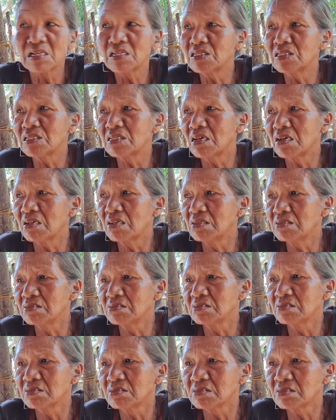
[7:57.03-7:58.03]
Siya,
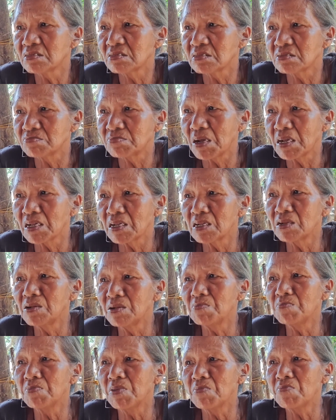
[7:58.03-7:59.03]

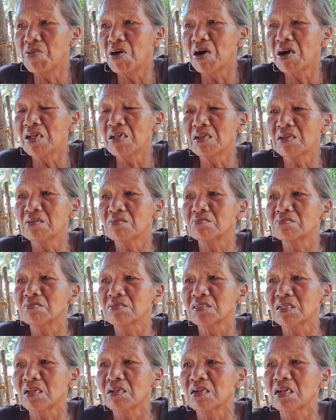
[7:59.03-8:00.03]
maigi yung babae
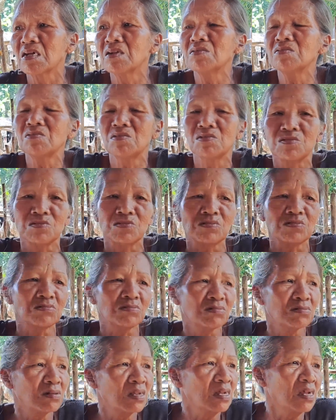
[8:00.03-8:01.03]
kung saan ano doon.
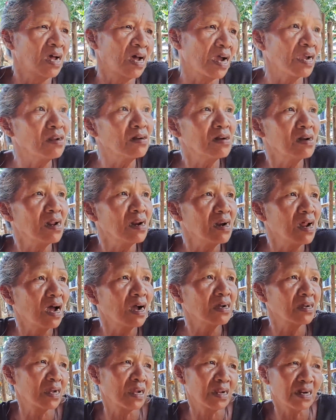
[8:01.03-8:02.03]
Mm. Ay yung
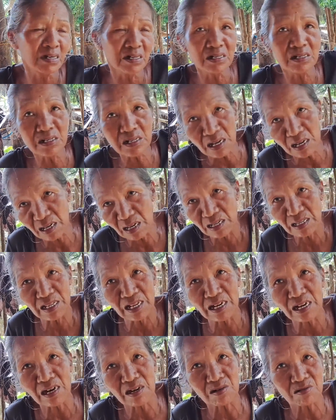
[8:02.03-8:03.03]
lalaki, edi eh, siya
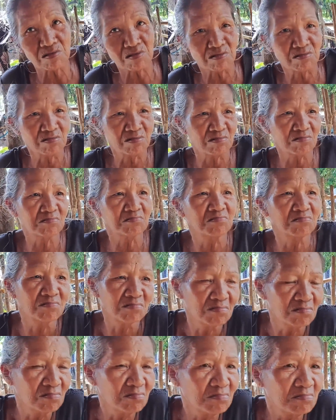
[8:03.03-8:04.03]
nagtira doon. Ah,
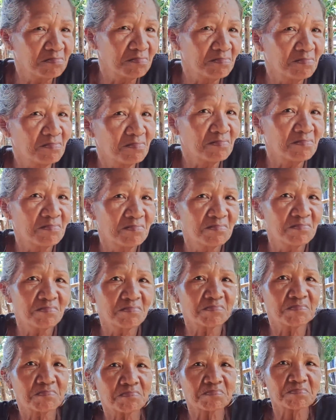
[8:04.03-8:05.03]
okay. Pag, ang babae
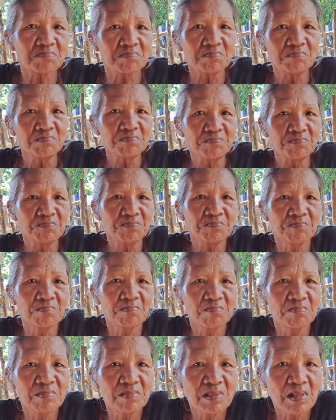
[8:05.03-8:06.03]
mong kasi po,
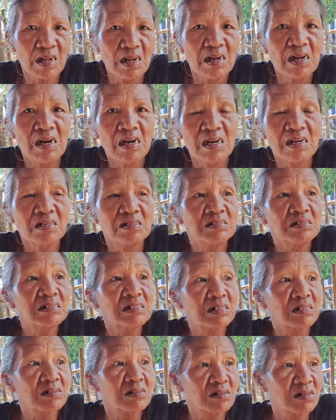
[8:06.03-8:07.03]
sinasama
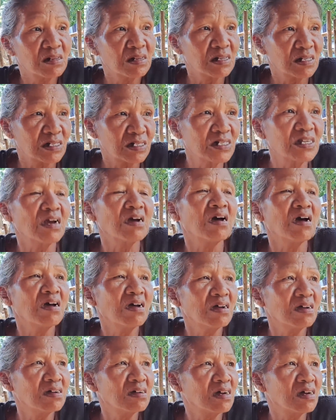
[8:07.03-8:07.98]
ng lalaki ba yan? Siya.